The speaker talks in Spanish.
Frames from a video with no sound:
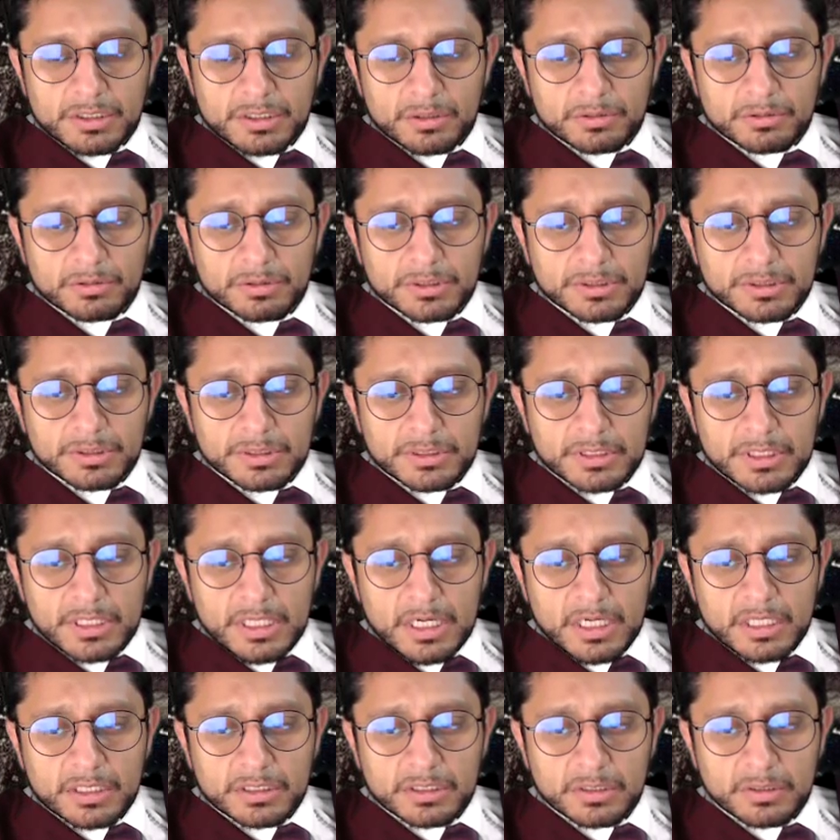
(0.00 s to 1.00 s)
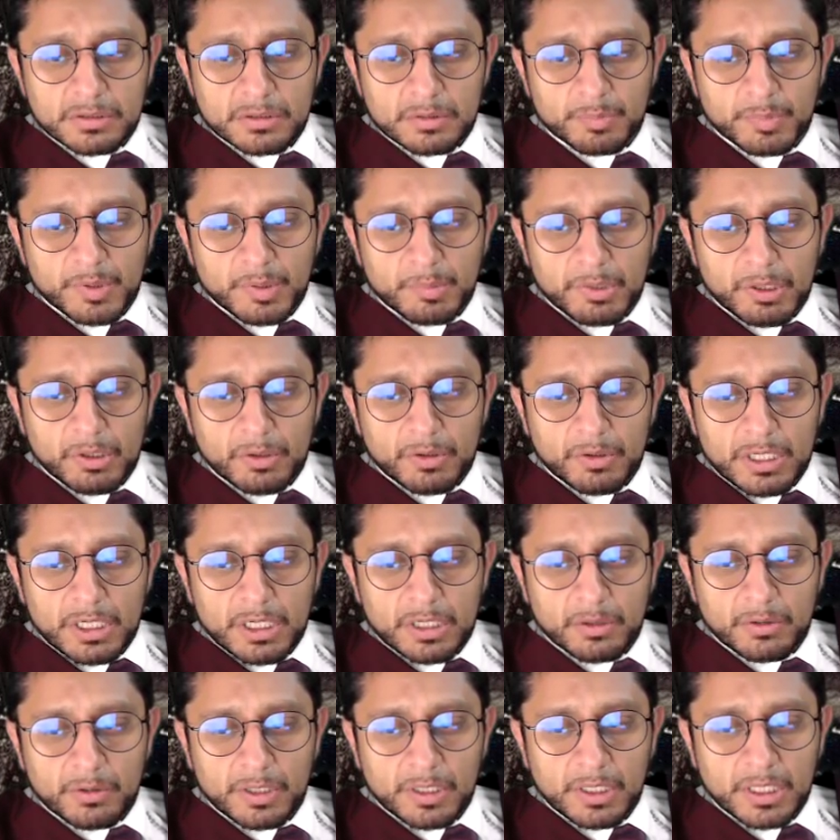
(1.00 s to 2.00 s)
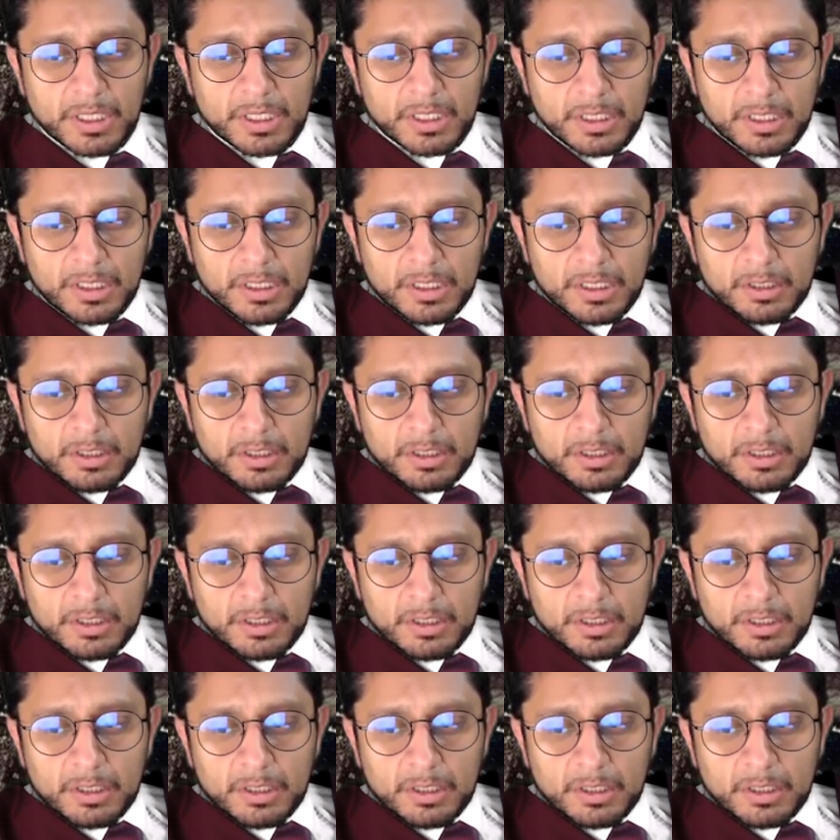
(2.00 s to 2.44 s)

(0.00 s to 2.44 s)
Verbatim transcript: Jones nació el primero de enero de